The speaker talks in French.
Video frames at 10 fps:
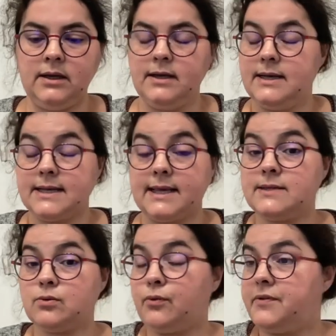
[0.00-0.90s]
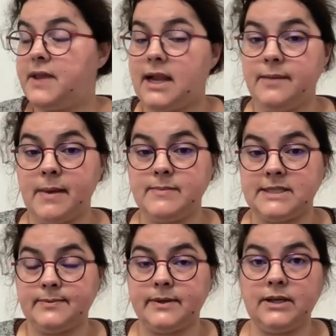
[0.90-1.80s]
Qui sont au final les mêmes
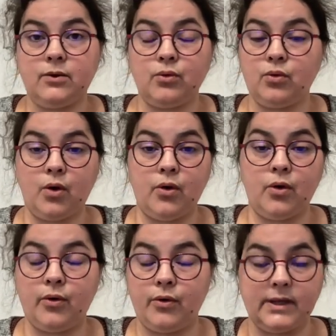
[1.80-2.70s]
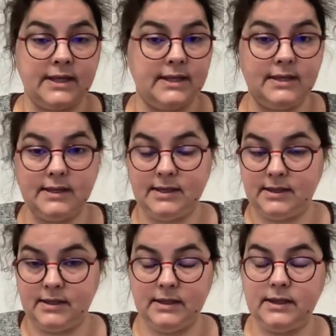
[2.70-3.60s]
esprits que,
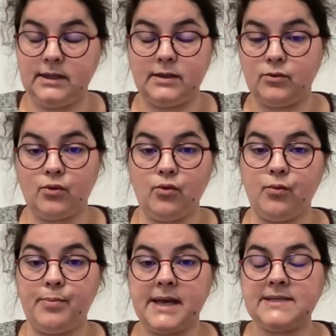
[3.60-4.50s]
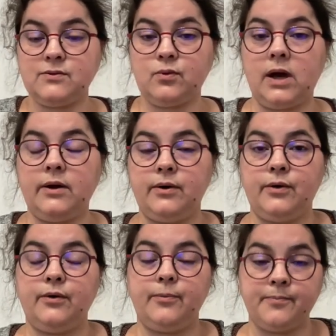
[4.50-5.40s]
que l'on perçoit
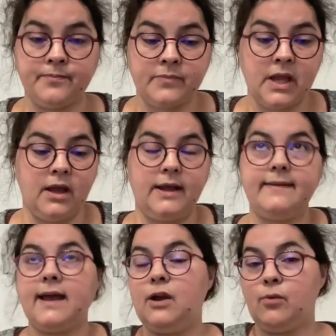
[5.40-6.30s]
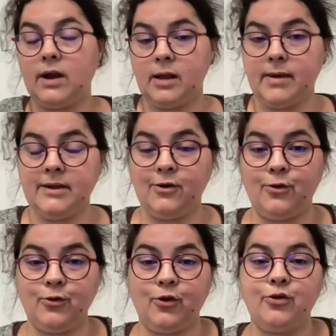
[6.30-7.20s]
très loin là-bas
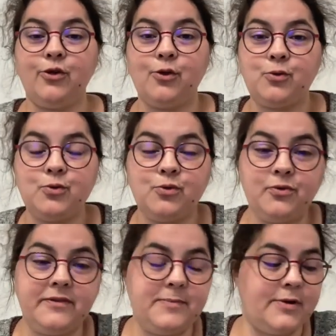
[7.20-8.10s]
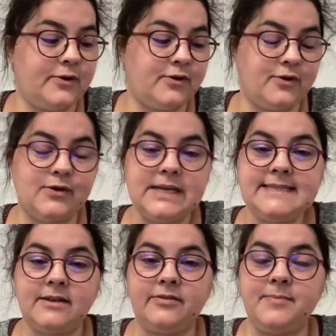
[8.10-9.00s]
dans, le nord où, où vit Piotr et sa
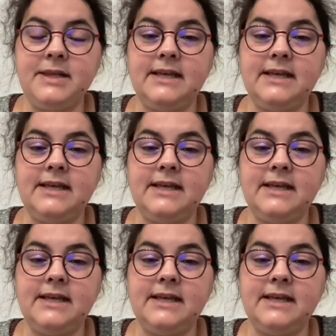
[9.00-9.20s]
famille.